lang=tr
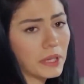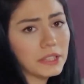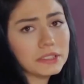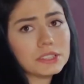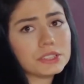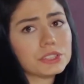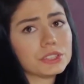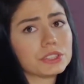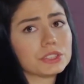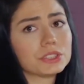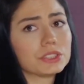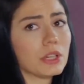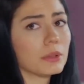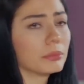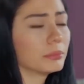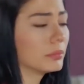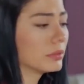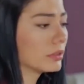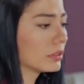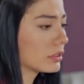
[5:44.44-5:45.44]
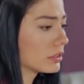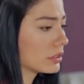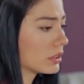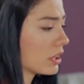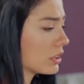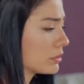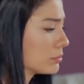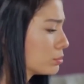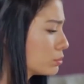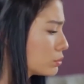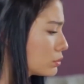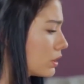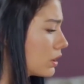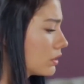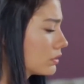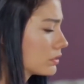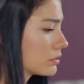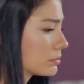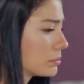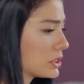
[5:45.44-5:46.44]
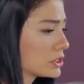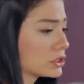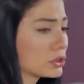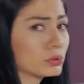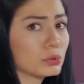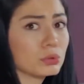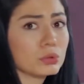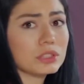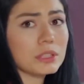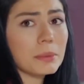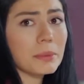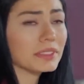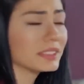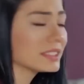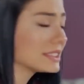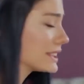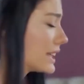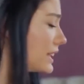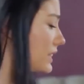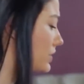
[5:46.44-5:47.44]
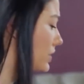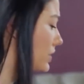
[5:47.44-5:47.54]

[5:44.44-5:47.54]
Ben de çıkacağım. Yani burada başka türlü zaman nasıl